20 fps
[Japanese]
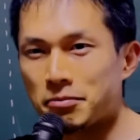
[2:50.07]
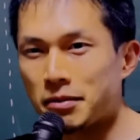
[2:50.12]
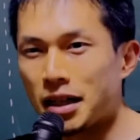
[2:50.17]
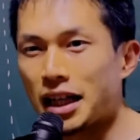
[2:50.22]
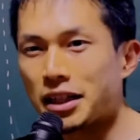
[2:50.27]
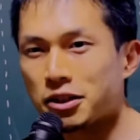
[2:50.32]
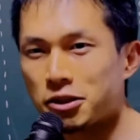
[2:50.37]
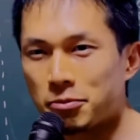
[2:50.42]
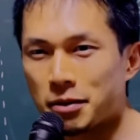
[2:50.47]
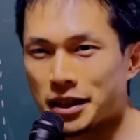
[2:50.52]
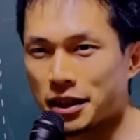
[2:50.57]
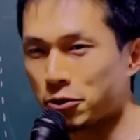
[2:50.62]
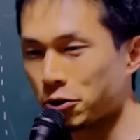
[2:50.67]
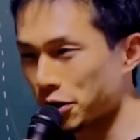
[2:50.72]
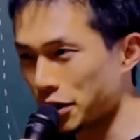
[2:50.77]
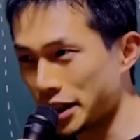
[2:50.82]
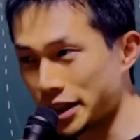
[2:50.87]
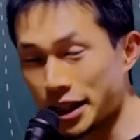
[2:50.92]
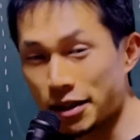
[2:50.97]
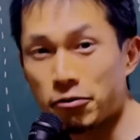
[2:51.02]
まあ、あくまでこ
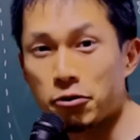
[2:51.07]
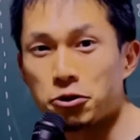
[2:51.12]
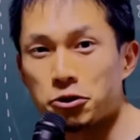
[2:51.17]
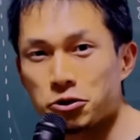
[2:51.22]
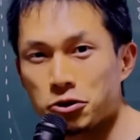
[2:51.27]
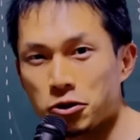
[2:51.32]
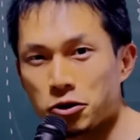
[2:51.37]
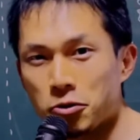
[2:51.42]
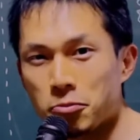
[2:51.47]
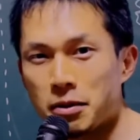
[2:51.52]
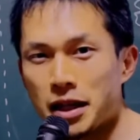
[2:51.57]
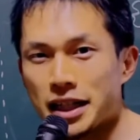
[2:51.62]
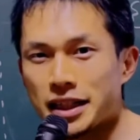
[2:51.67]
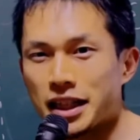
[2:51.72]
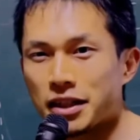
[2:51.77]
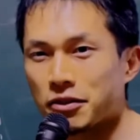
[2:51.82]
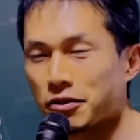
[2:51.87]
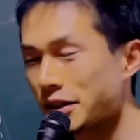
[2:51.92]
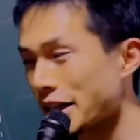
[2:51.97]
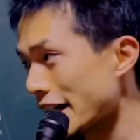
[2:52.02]
れはデフォルトの場合
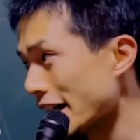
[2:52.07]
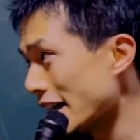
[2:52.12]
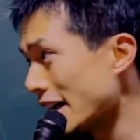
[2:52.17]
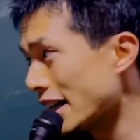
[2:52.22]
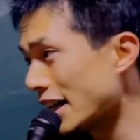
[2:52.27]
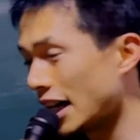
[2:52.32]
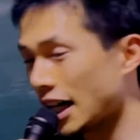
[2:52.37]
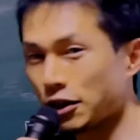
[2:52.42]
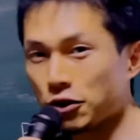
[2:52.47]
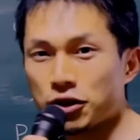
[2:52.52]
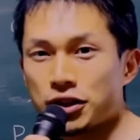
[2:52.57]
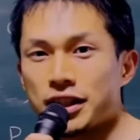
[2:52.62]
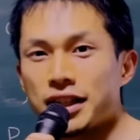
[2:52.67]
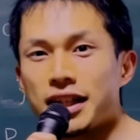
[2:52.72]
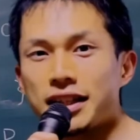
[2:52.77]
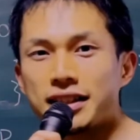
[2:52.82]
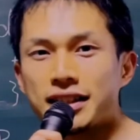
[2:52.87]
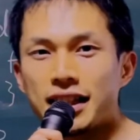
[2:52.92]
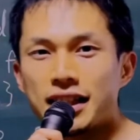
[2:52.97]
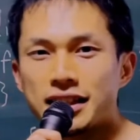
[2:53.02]
なので、あの
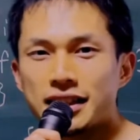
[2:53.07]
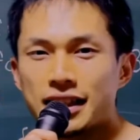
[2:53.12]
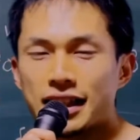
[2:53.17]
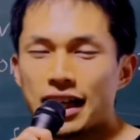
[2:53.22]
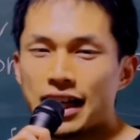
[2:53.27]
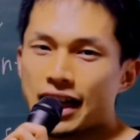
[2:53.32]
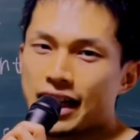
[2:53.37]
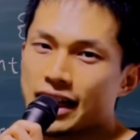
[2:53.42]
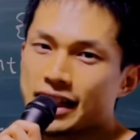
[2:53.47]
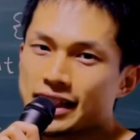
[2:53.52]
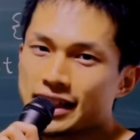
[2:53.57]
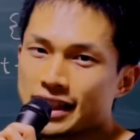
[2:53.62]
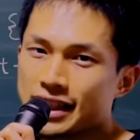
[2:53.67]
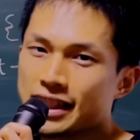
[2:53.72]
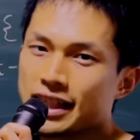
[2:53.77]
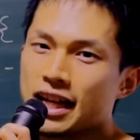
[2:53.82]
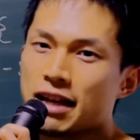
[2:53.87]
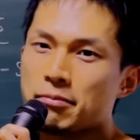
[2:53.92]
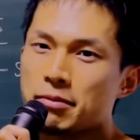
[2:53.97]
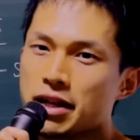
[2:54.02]
シーエスエス で
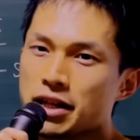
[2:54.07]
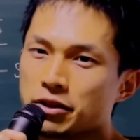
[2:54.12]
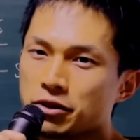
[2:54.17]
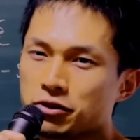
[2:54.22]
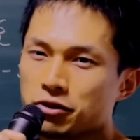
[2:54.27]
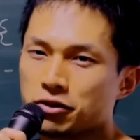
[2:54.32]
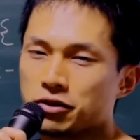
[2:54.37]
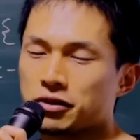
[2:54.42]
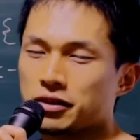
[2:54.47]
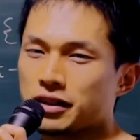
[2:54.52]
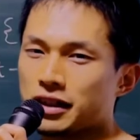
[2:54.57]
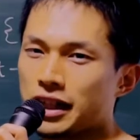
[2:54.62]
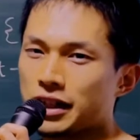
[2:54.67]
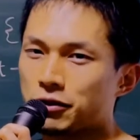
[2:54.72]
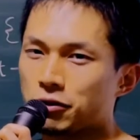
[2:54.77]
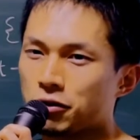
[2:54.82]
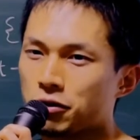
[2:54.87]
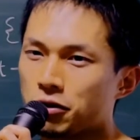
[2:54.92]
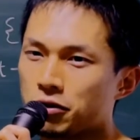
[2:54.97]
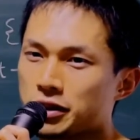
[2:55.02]
エイチティーエムエル の、 あ
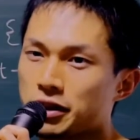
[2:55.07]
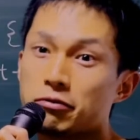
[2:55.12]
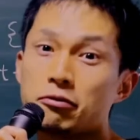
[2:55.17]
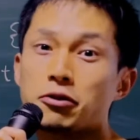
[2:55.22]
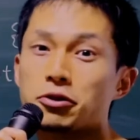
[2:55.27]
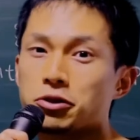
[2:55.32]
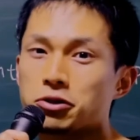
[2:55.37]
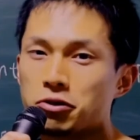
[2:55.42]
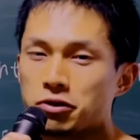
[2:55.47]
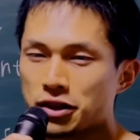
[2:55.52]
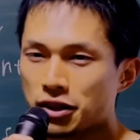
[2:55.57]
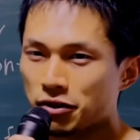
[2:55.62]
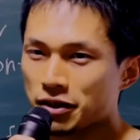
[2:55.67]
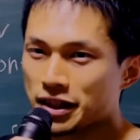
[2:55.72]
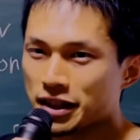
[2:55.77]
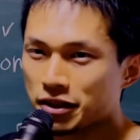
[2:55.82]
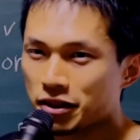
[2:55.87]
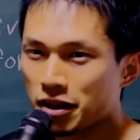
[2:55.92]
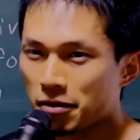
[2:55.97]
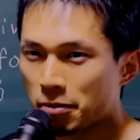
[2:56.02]
のデフォルト値をい
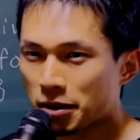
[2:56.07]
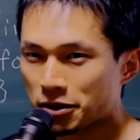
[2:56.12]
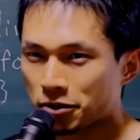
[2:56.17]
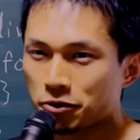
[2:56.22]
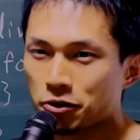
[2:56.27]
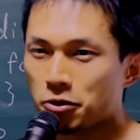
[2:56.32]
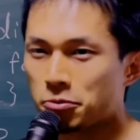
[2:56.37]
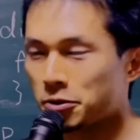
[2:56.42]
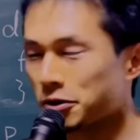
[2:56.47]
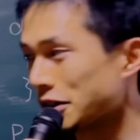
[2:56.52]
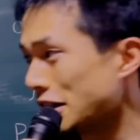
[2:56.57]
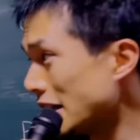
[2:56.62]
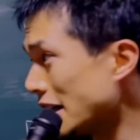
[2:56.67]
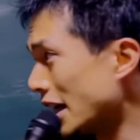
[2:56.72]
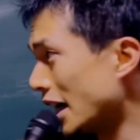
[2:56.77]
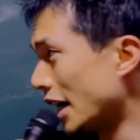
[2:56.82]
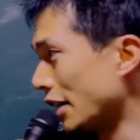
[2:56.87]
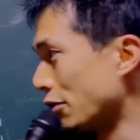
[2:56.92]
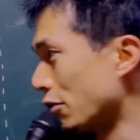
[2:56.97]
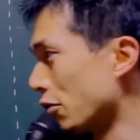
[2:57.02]
じくればその分
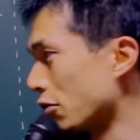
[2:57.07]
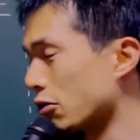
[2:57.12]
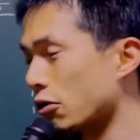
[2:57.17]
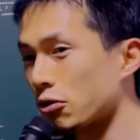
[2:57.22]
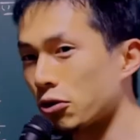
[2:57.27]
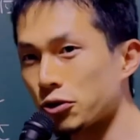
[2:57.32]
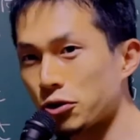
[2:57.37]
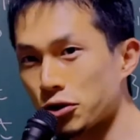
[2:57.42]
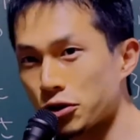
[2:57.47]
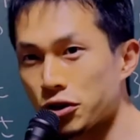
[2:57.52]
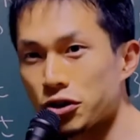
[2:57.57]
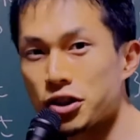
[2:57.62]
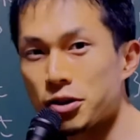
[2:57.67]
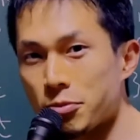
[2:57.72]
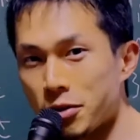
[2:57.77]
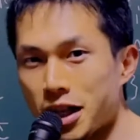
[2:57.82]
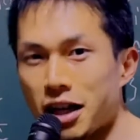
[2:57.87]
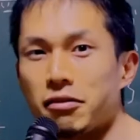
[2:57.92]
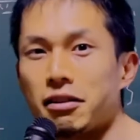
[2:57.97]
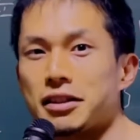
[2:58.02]
あのここの数字
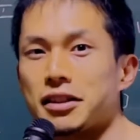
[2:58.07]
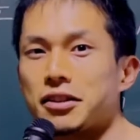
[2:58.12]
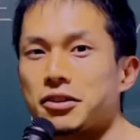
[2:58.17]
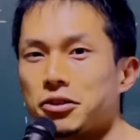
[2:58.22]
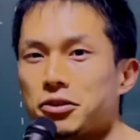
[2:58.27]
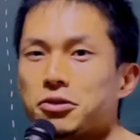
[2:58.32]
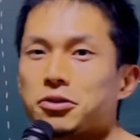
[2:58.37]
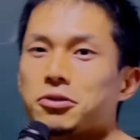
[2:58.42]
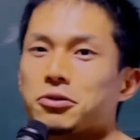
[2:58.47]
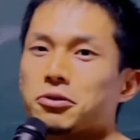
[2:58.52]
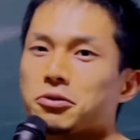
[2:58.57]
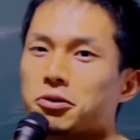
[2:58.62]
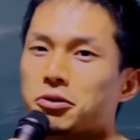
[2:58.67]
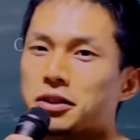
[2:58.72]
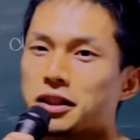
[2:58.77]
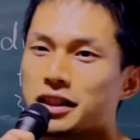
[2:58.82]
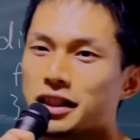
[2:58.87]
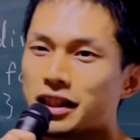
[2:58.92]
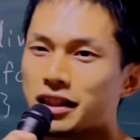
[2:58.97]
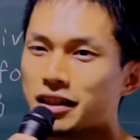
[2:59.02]
も変わってくるということ
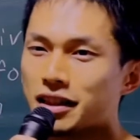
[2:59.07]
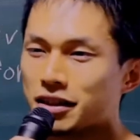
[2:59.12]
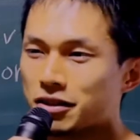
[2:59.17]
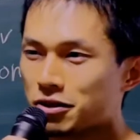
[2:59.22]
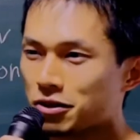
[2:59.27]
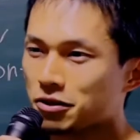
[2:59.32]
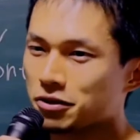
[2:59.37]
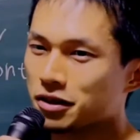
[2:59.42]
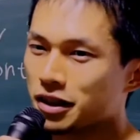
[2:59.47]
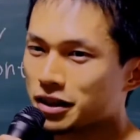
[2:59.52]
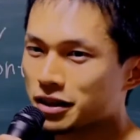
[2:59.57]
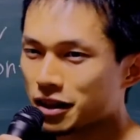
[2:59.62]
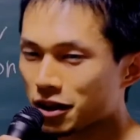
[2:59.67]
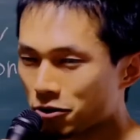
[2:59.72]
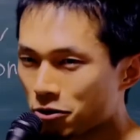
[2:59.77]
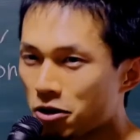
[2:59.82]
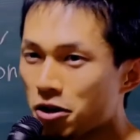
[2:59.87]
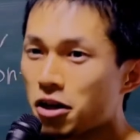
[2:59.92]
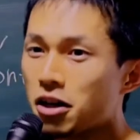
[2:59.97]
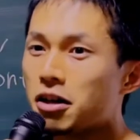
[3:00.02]
になってくるんですけ
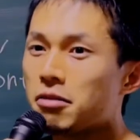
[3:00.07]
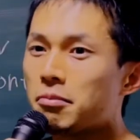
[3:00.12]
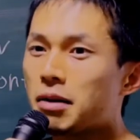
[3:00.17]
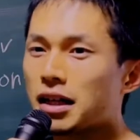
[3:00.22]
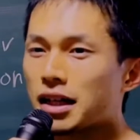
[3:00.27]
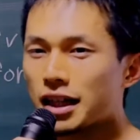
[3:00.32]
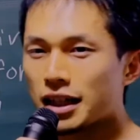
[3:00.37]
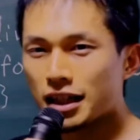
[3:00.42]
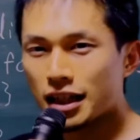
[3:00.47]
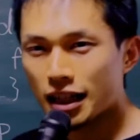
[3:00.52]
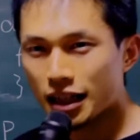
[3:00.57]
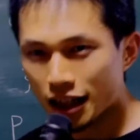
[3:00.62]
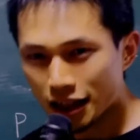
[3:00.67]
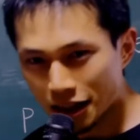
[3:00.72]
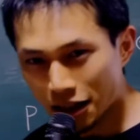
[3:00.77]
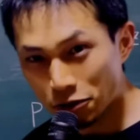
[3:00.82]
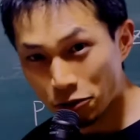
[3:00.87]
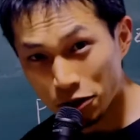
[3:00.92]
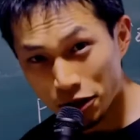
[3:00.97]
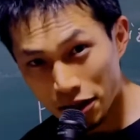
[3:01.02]
ど、まあ、考え
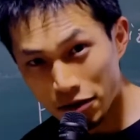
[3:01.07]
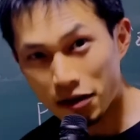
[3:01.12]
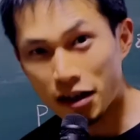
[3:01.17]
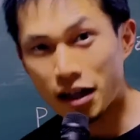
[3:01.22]
方として